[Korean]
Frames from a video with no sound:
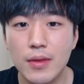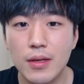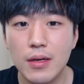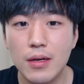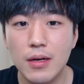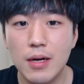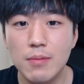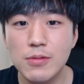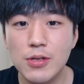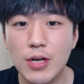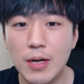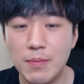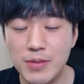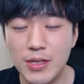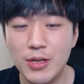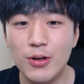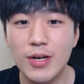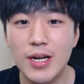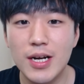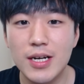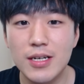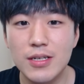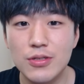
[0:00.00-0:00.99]
하면서 갑자기
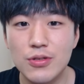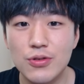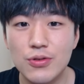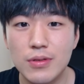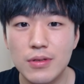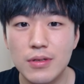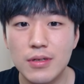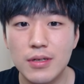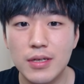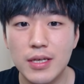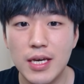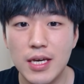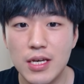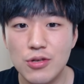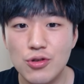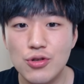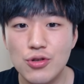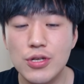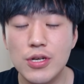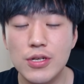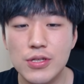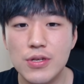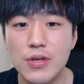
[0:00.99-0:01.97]
연락을 이렇게
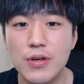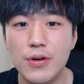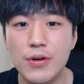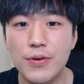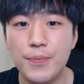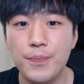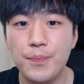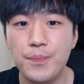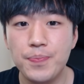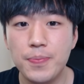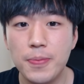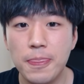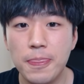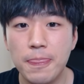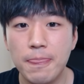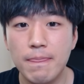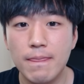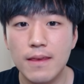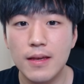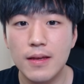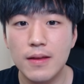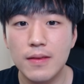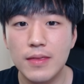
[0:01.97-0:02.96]
주셨어요.
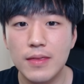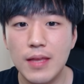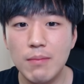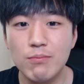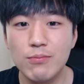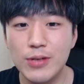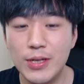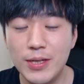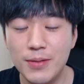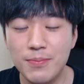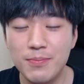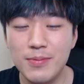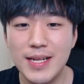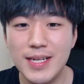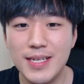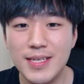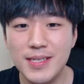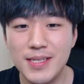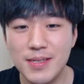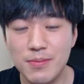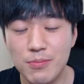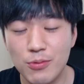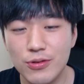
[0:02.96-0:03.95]
난 무슨
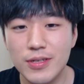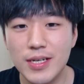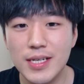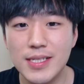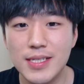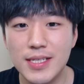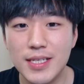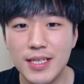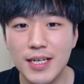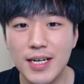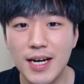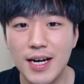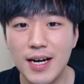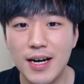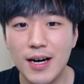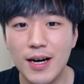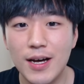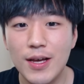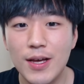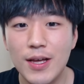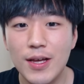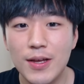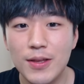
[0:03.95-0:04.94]
반인지
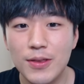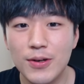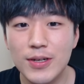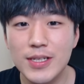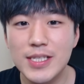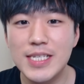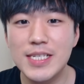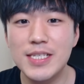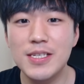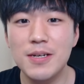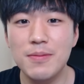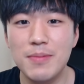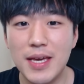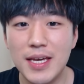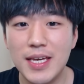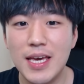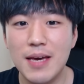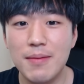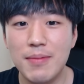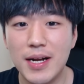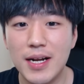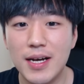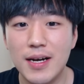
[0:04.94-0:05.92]
모르겠으니까 너가 직접
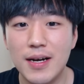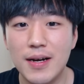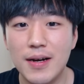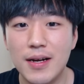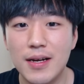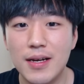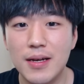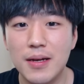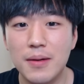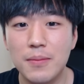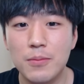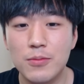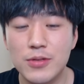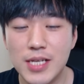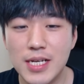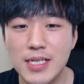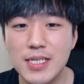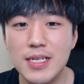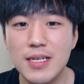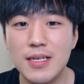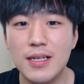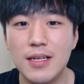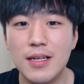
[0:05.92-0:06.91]
얘기해봐라.
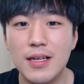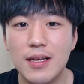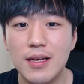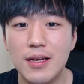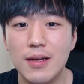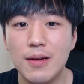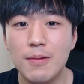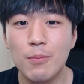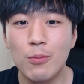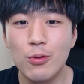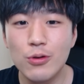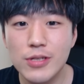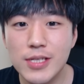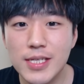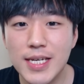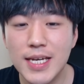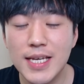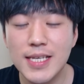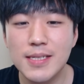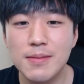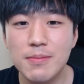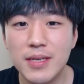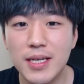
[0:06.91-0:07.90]
사실
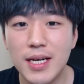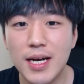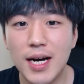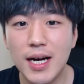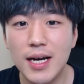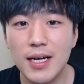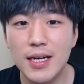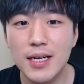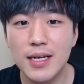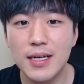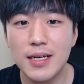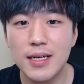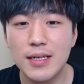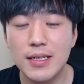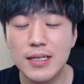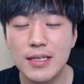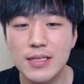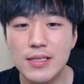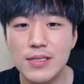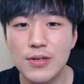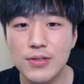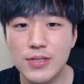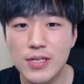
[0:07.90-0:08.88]
모르시겠습니까?
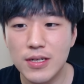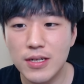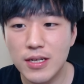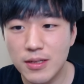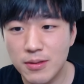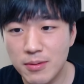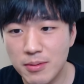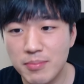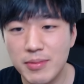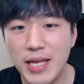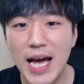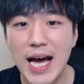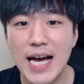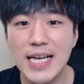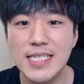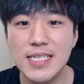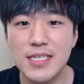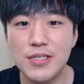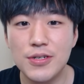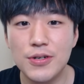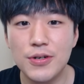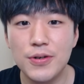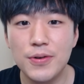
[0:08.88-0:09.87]
정청래님 다
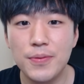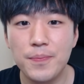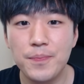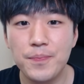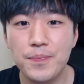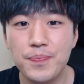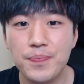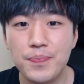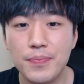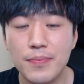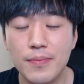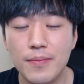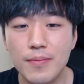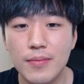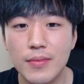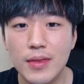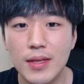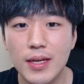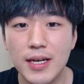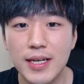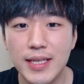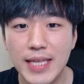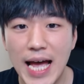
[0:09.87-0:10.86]
아시죠?
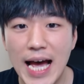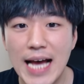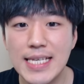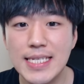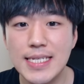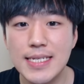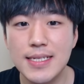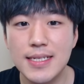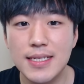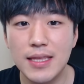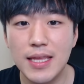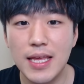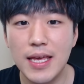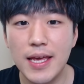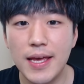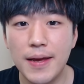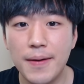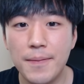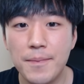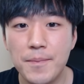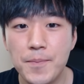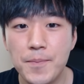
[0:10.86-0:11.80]
다 아시는데